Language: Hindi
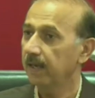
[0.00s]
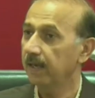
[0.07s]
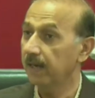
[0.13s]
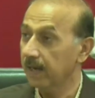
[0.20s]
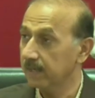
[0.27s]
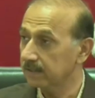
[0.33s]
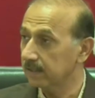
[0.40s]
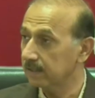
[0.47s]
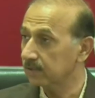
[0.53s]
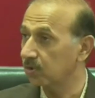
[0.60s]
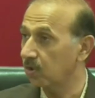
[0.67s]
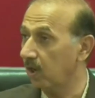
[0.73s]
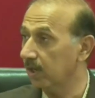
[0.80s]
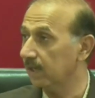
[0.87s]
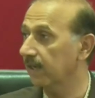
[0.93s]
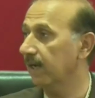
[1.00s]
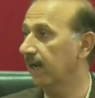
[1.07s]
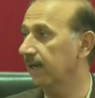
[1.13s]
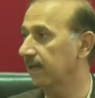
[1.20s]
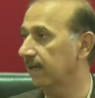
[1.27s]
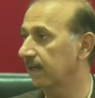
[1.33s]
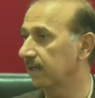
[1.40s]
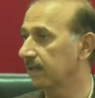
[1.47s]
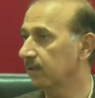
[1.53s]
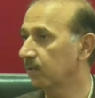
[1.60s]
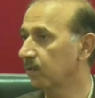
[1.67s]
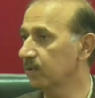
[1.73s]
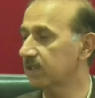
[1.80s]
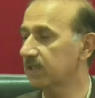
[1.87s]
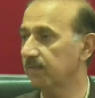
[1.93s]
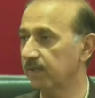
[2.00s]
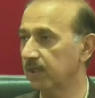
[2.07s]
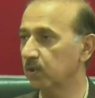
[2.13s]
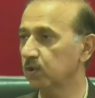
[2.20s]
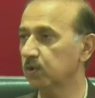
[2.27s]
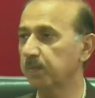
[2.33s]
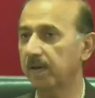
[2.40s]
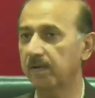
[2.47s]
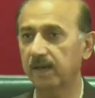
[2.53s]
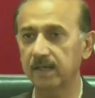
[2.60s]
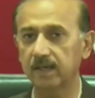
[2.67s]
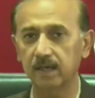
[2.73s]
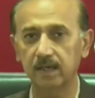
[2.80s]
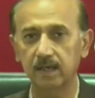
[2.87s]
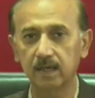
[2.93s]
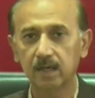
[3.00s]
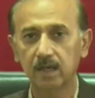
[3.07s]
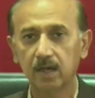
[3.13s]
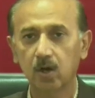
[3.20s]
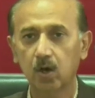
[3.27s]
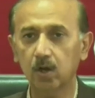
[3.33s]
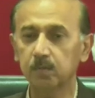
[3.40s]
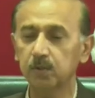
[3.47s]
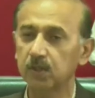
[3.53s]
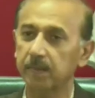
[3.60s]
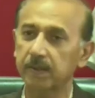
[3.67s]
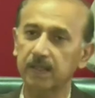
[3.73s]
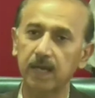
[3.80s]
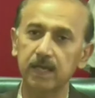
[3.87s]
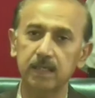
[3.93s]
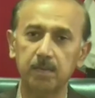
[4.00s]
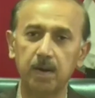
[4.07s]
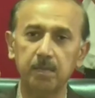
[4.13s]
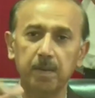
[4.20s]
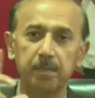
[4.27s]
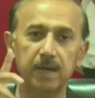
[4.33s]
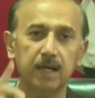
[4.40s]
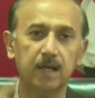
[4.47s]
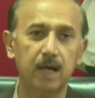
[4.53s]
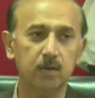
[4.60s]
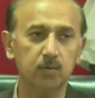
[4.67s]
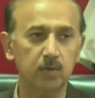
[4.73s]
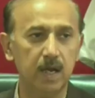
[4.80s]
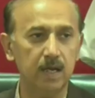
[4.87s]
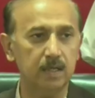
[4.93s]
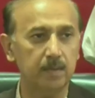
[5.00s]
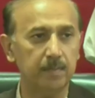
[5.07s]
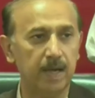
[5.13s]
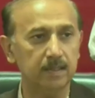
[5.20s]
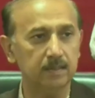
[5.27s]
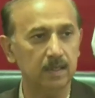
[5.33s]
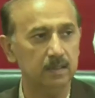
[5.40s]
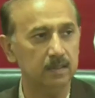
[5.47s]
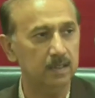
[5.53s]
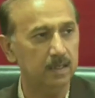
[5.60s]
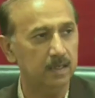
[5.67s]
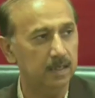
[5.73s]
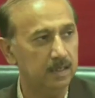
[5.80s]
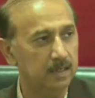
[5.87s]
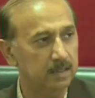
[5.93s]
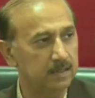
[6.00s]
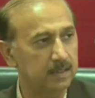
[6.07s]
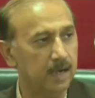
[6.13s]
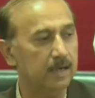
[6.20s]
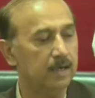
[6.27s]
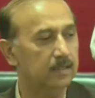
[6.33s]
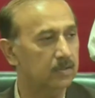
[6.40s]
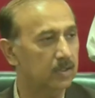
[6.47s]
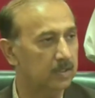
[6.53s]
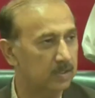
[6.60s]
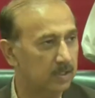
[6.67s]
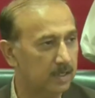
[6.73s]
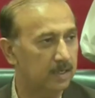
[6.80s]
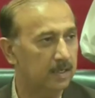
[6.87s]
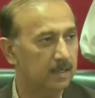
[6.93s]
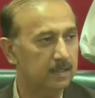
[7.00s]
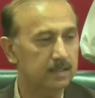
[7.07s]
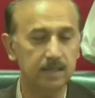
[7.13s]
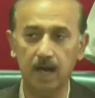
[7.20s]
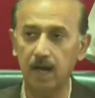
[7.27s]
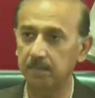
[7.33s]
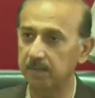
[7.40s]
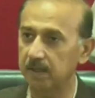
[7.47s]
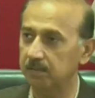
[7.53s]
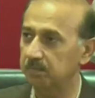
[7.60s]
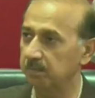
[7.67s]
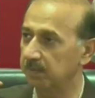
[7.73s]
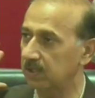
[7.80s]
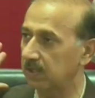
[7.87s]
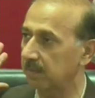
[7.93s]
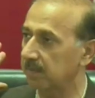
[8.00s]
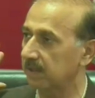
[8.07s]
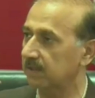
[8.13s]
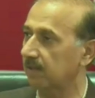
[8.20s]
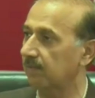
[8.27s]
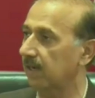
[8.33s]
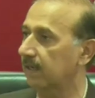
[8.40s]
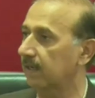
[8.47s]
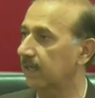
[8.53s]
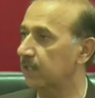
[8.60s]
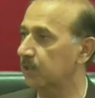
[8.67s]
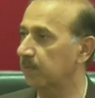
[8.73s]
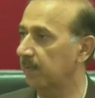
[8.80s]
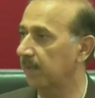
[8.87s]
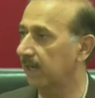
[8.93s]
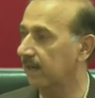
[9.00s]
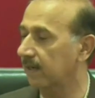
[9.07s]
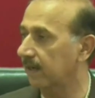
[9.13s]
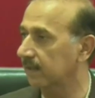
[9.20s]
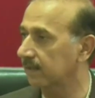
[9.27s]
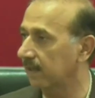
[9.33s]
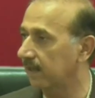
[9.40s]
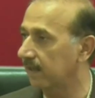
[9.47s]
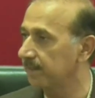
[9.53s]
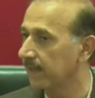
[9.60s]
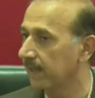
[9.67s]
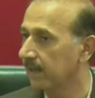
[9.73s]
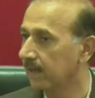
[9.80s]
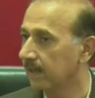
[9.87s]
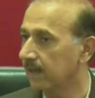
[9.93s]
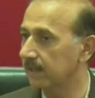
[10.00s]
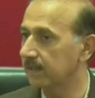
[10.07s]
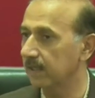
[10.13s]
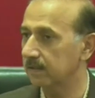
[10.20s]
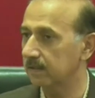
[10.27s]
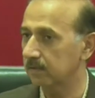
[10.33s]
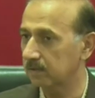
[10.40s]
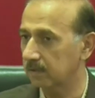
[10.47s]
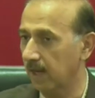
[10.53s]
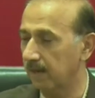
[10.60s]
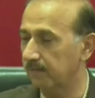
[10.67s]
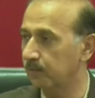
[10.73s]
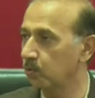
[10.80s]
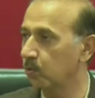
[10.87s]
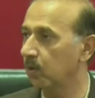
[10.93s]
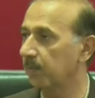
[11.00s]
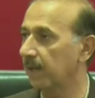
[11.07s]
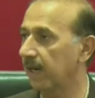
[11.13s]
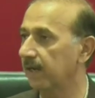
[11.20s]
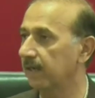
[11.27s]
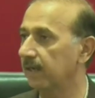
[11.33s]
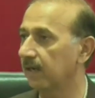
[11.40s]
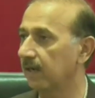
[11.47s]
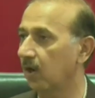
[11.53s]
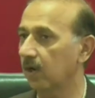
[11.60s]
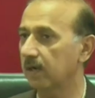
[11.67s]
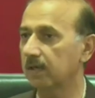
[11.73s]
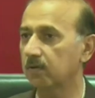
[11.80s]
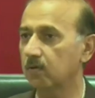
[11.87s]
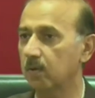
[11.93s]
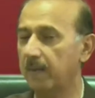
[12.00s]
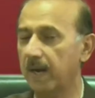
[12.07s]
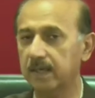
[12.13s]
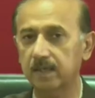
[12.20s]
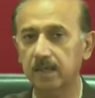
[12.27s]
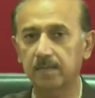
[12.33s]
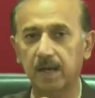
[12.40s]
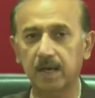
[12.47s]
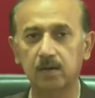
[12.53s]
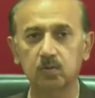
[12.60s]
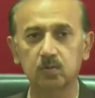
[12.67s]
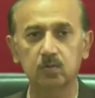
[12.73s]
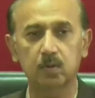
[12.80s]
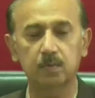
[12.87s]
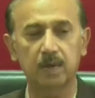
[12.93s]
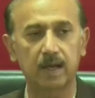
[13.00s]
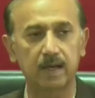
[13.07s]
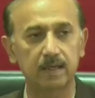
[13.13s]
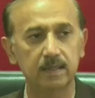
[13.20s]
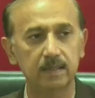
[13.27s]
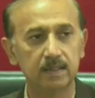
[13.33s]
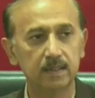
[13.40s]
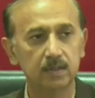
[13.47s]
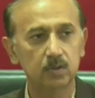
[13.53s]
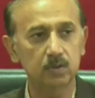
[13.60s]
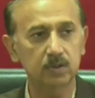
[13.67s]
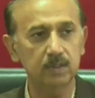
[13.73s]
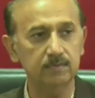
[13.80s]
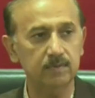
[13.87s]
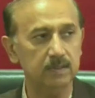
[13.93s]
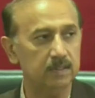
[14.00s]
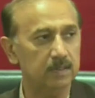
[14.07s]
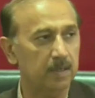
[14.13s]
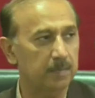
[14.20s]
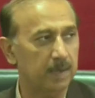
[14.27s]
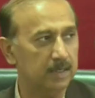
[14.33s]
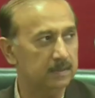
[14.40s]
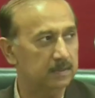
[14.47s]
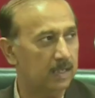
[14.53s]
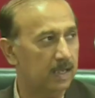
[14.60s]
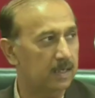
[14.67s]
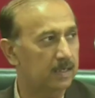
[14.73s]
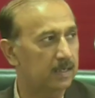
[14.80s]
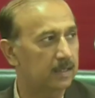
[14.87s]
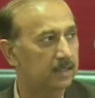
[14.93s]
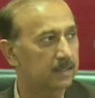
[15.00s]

इलेक्ट्रिक शॉक लगाए गए उनसे वीडियोज़ बनवाई गई और मुझे बताएं जब हम अपने कारकुनान की बात करते हैं या करते थे या हमने मिसिंग पर्सन वाले केस में मैंने कहा था कि जज साफियों को बुलाएं और इनको बाकी हमारे लोगों को बुलाएं तो चीफ जस्टिस ऑफ पाकिस्तान ने